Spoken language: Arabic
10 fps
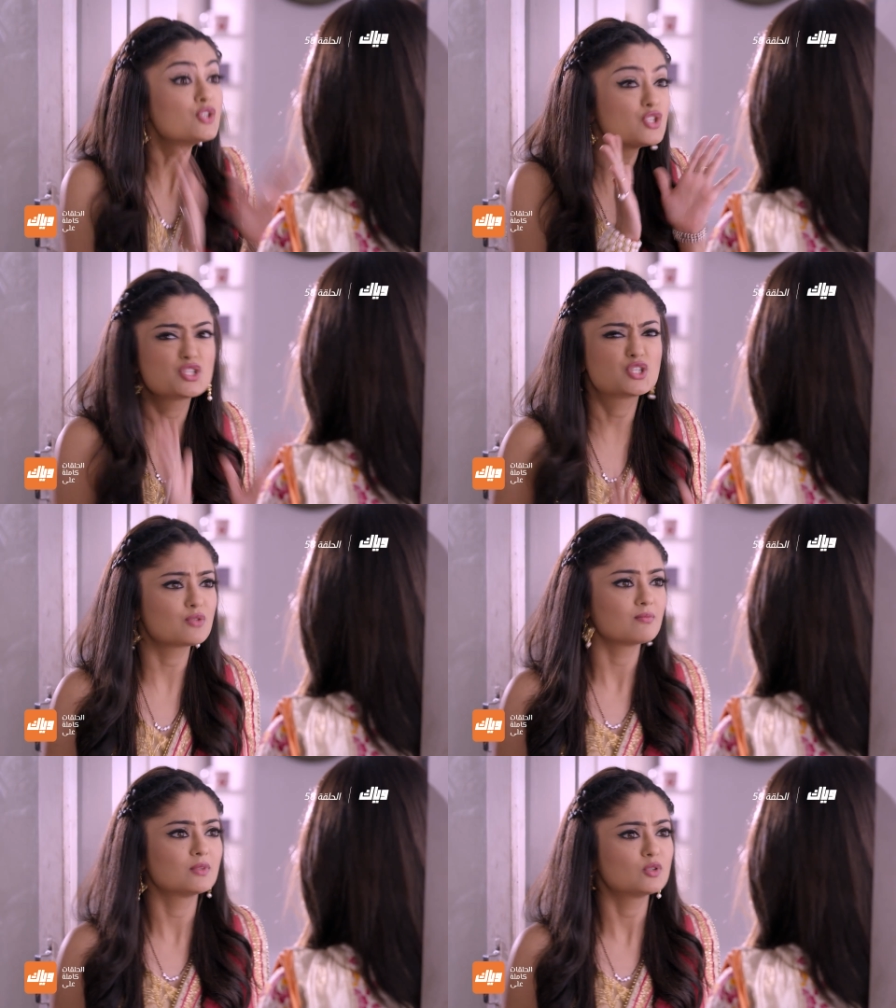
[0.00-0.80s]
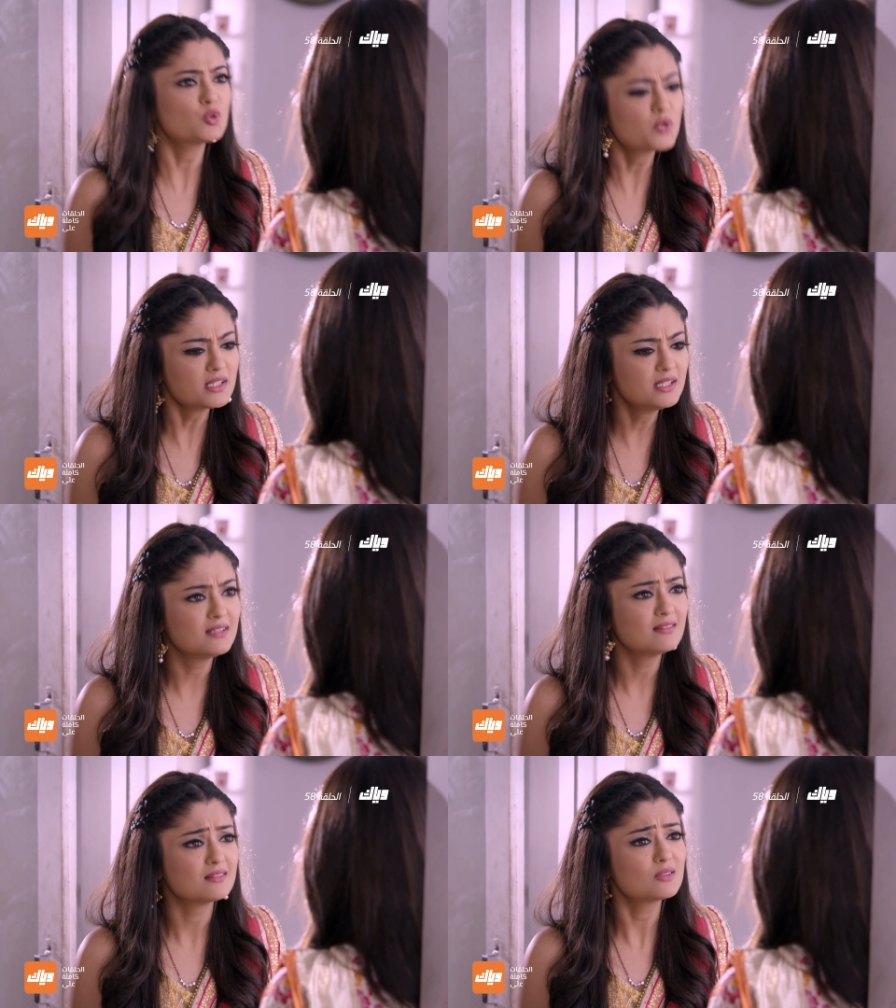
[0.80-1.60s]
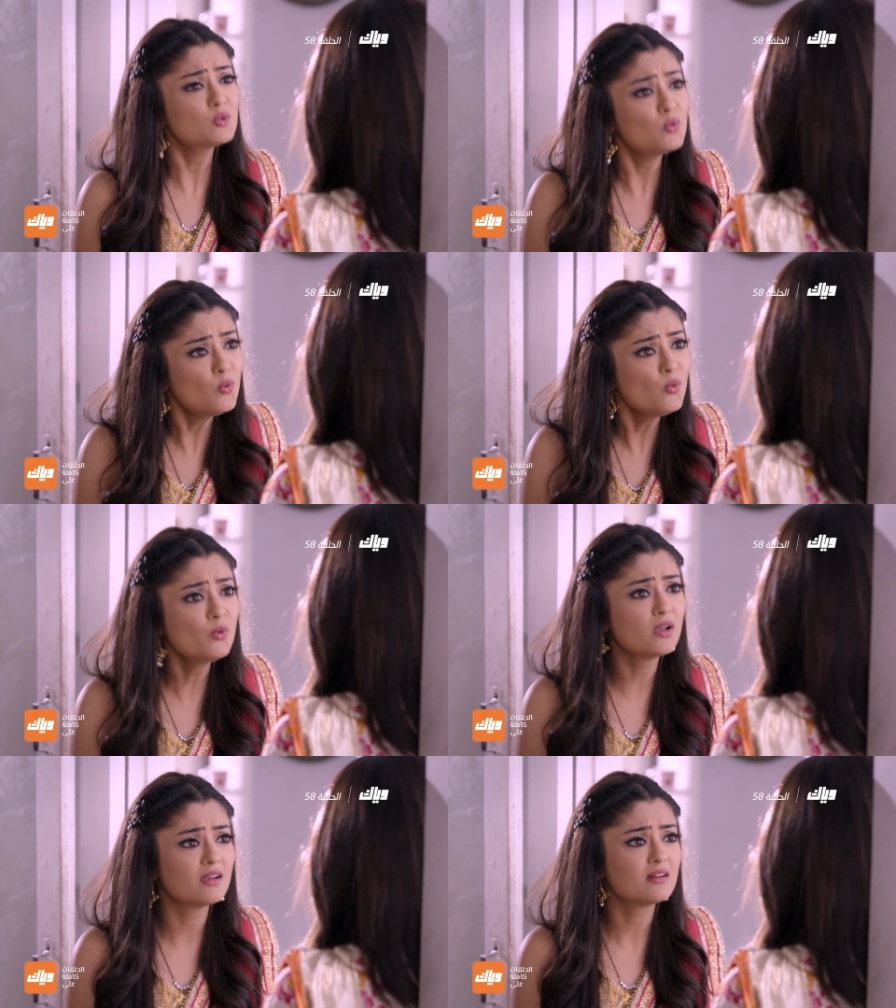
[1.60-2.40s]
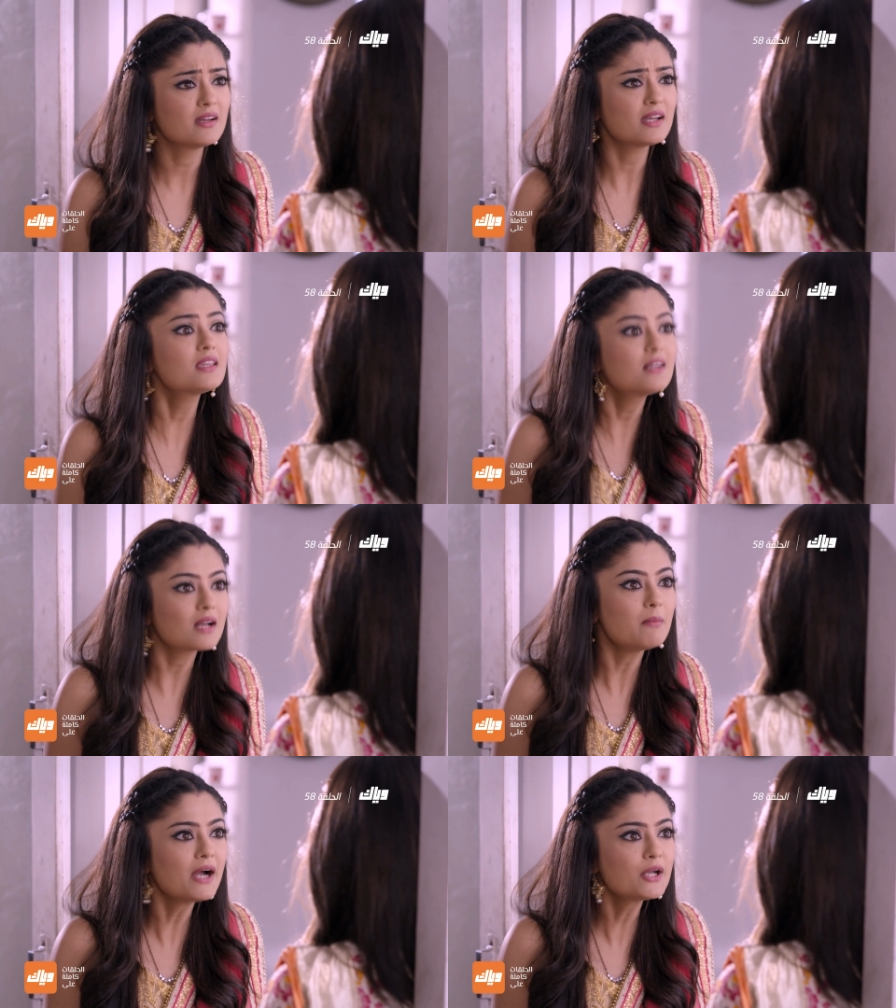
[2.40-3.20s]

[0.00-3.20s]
شش دورجا اهدي شوي ليش فورا